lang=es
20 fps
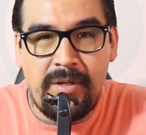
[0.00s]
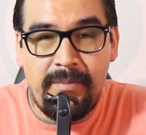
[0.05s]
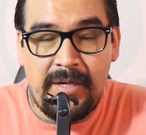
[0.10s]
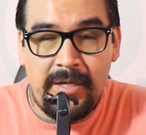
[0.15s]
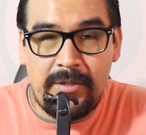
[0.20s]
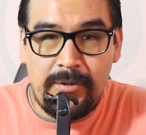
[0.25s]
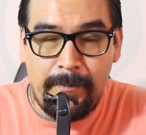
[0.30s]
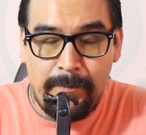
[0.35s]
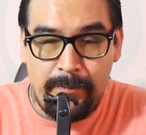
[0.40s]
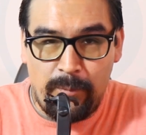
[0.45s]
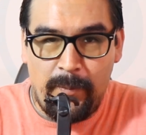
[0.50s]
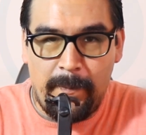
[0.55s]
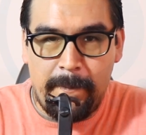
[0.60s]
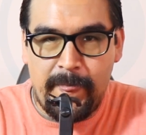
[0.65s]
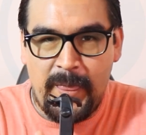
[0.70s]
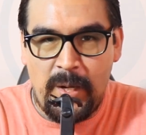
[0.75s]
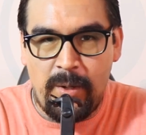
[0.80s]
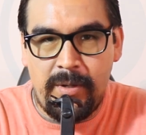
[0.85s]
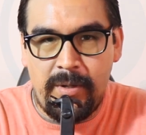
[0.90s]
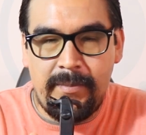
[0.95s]
de marzo
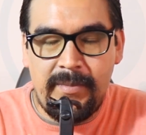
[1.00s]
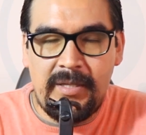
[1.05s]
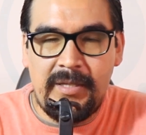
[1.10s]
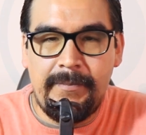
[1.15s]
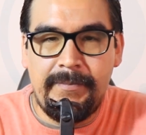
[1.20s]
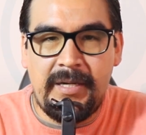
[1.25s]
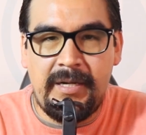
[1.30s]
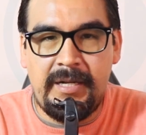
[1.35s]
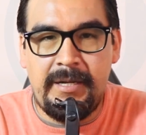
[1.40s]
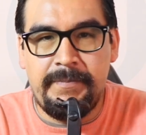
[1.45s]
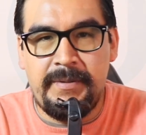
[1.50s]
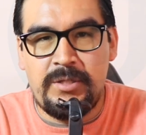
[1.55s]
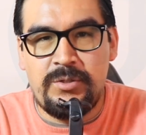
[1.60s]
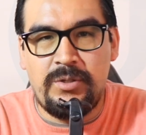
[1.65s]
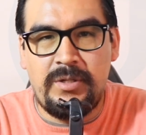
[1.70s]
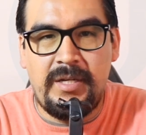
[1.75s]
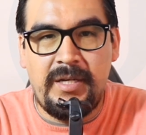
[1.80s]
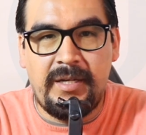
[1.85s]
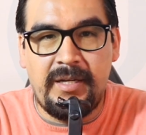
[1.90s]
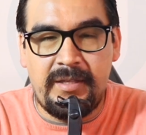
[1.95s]
obviamente para las
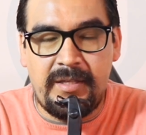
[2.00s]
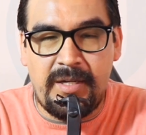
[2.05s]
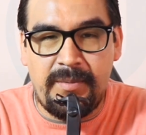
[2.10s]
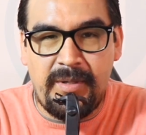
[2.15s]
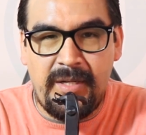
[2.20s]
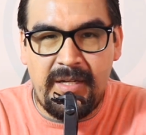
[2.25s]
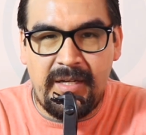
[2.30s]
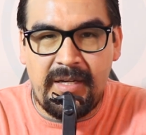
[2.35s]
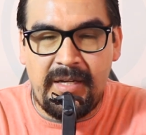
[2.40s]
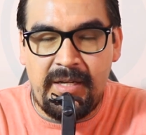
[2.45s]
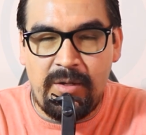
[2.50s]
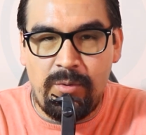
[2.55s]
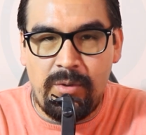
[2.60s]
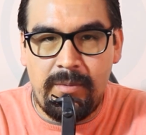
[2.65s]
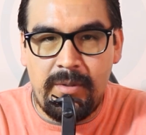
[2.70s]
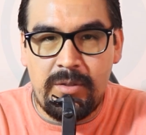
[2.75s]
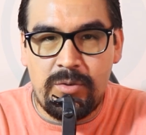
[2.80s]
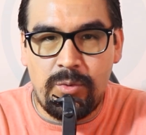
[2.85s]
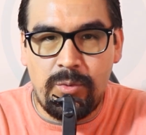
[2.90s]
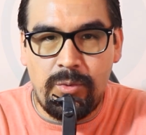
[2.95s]
personas que terminan en
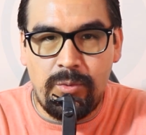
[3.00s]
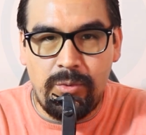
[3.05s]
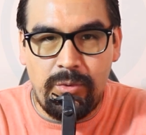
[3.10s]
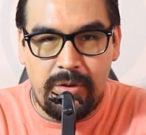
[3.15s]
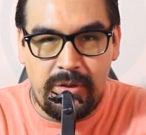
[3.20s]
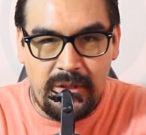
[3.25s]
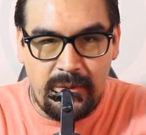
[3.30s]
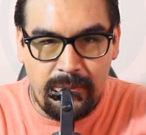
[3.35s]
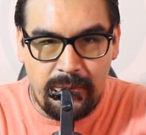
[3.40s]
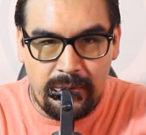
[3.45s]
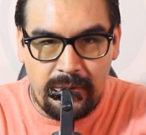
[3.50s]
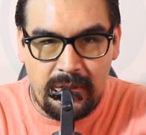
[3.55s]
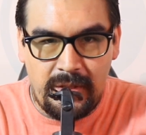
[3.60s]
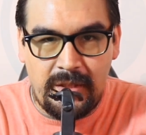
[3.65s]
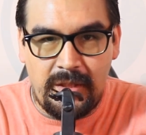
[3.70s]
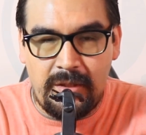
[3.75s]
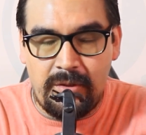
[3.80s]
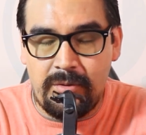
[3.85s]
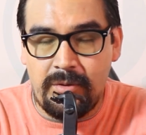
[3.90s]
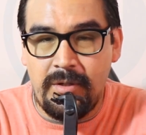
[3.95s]
9 su último
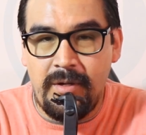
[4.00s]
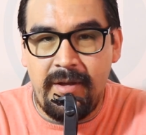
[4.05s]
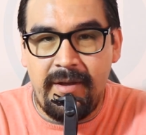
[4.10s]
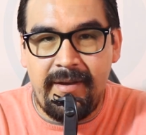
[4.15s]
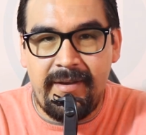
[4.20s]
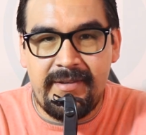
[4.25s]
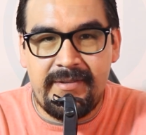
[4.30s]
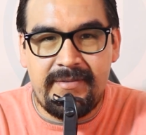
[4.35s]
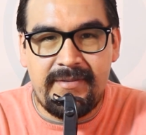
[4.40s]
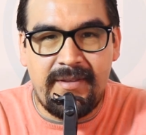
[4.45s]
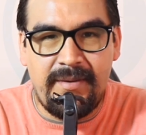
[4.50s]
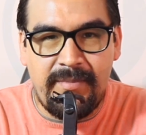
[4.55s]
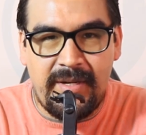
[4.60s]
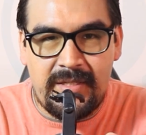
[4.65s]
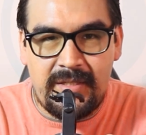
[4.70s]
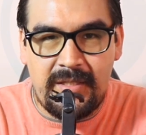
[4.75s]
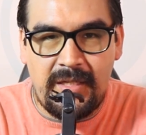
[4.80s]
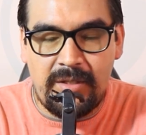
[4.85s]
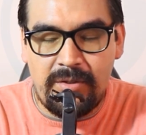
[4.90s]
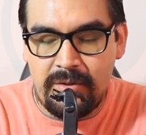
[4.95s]
dígito es
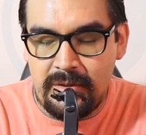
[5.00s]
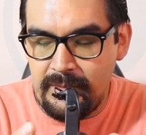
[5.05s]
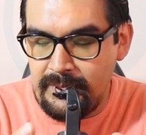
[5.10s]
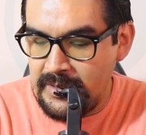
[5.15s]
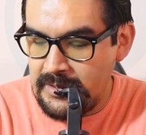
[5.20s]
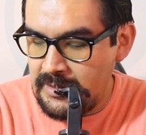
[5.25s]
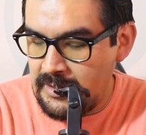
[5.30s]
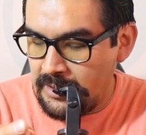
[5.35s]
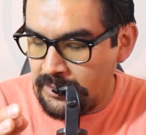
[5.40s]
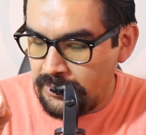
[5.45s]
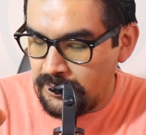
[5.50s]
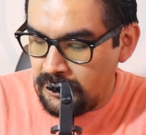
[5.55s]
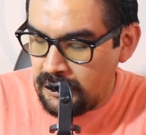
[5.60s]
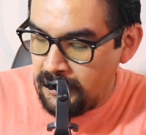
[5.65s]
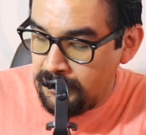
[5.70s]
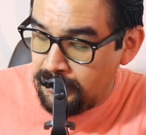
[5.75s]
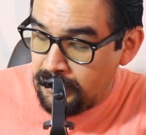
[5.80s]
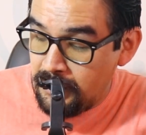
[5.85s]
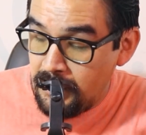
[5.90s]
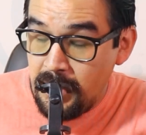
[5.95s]
demasiado demasiado
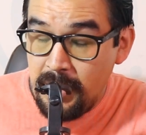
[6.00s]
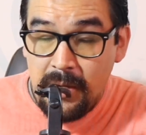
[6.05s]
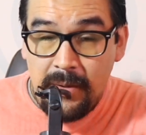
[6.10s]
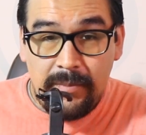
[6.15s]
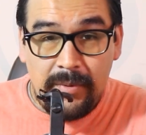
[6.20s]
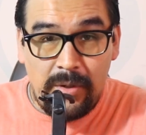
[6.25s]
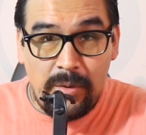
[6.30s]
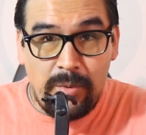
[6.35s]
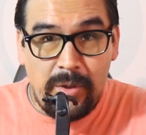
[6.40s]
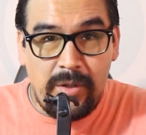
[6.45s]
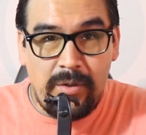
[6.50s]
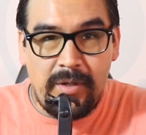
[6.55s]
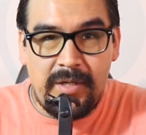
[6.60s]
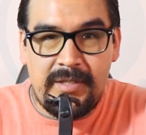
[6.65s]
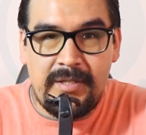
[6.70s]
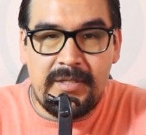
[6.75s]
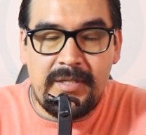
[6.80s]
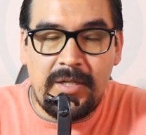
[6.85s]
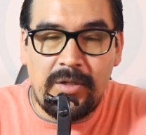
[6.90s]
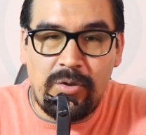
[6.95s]
tiempo pero bueno
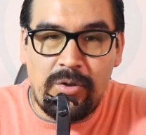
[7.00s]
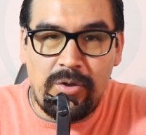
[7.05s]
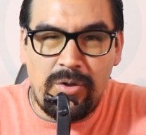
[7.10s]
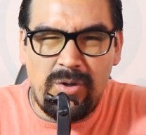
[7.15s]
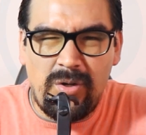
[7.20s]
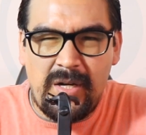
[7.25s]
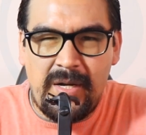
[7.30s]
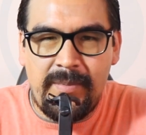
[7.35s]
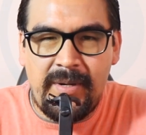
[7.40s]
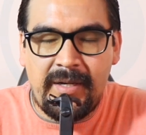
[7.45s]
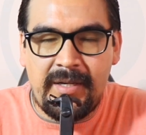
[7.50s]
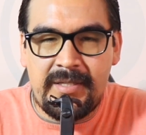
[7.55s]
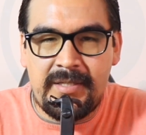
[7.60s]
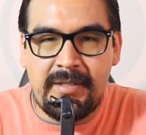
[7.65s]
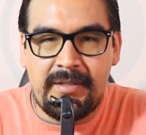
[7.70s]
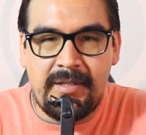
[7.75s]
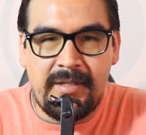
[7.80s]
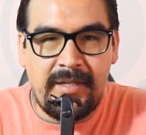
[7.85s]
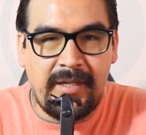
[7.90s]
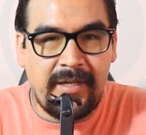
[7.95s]
ese es el cronograma que
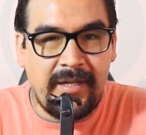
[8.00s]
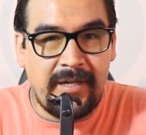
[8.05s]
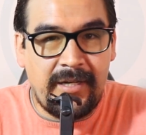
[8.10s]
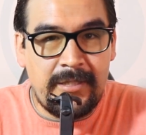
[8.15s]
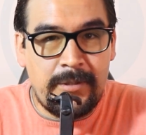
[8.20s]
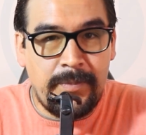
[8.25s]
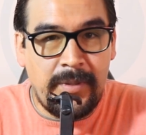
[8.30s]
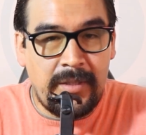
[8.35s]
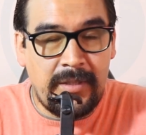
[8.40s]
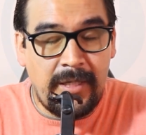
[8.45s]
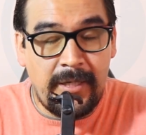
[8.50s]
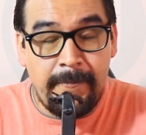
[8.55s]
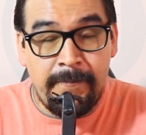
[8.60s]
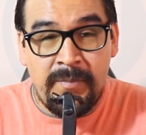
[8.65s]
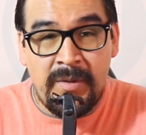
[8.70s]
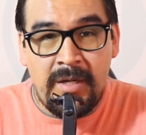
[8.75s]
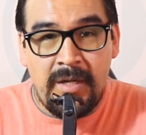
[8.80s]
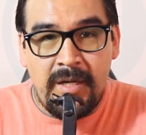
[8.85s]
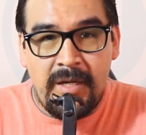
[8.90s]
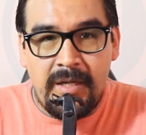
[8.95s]
se tiene que respetar
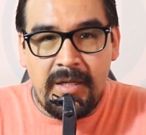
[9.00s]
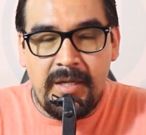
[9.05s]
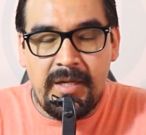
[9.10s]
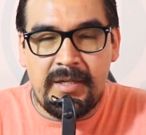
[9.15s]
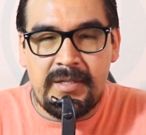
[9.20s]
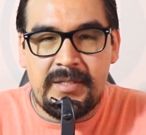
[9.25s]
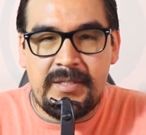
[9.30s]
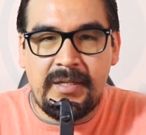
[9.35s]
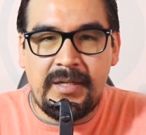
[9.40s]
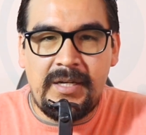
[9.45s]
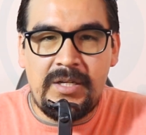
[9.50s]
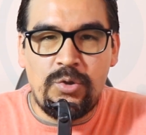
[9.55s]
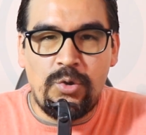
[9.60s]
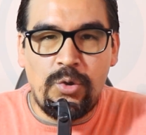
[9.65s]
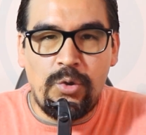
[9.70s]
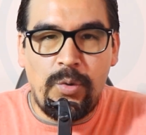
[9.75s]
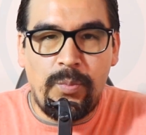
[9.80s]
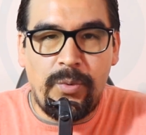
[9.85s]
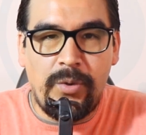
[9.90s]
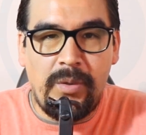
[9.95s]
y en ese caso
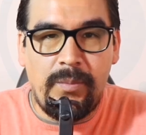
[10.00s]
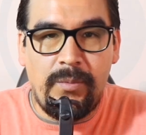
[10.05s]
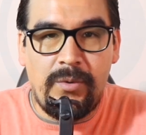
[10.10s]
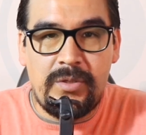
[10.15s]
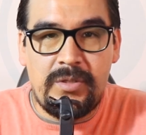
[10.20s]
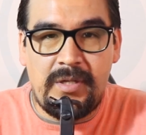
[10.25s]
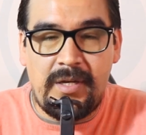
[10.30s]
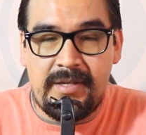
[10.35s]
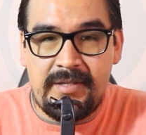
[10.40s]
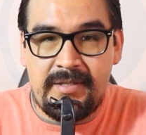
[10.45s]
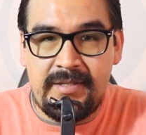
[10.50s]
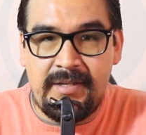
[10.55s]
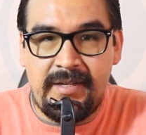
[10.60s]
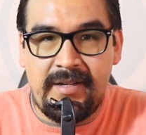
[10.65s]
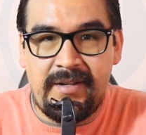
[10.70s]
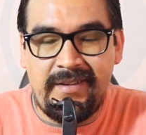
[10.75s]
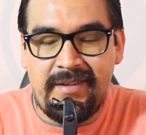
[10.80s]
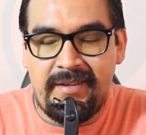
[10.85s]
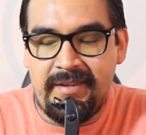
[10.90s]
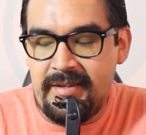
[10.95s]
no podemos
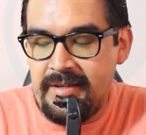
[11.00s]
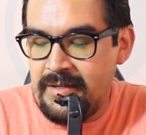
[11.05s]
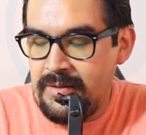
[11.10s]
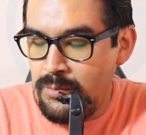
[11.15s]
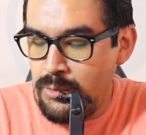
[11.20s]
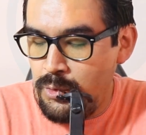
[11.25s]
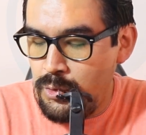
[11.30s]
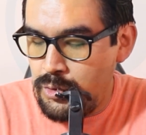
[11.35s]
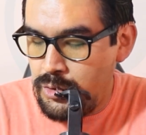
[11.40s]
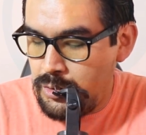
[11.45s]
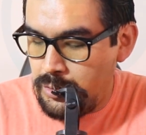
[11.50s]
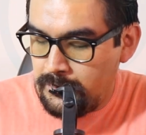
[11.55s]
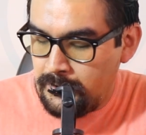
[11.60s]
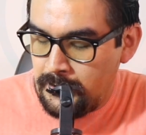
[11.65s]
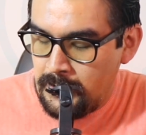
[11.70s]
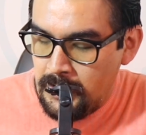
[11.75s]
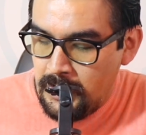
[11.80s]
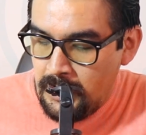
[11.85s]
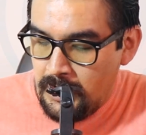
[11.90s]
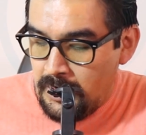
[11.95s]
hacer eh, mucho
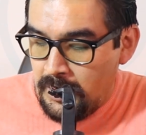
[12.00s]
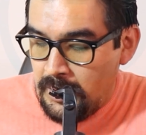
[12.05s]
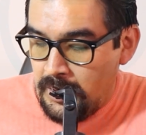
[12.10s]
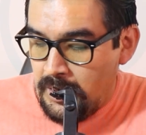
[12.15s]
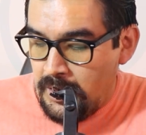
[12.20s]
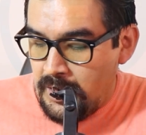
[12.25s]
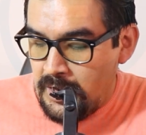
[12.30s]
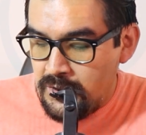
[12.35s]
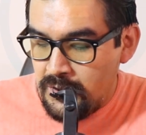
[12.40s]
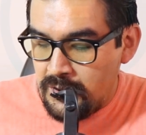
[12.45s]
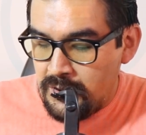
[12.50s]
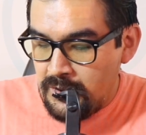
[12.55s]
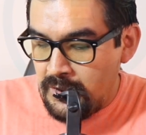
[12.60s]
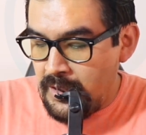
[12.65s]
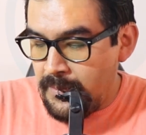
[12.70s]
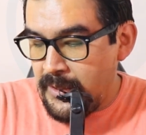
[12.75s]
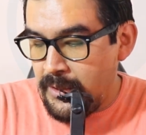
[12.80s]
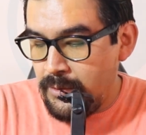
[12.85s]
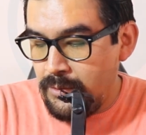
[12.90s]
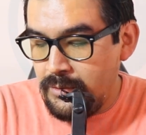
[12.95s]
esas son
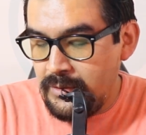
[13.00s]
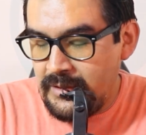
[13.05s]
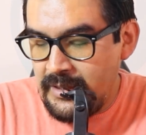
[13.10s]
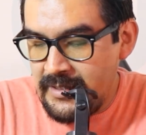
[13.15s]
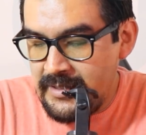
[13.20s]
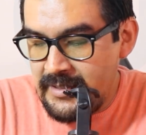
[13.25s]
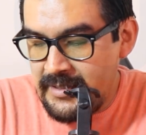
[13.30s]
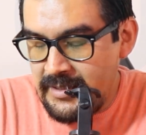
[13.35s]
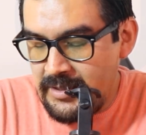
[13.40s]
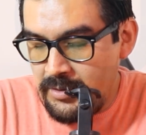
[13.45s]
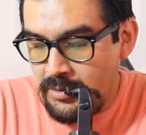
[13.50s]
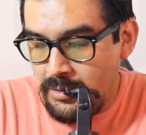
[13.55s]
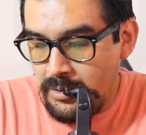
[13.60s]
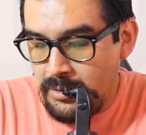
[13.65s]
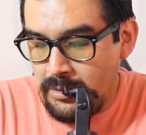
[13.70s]
las preguntas